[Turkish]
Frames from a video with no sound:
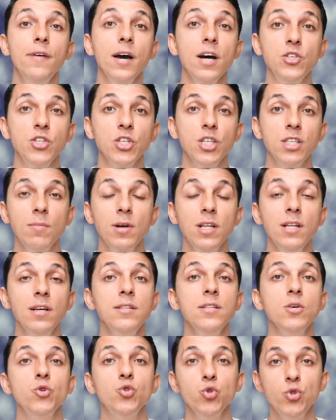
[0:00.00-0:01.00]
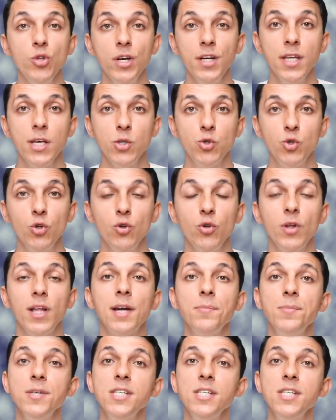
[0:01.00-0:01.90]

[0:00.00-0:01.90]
Ve açıklamalarında şunları da söylüyorlar.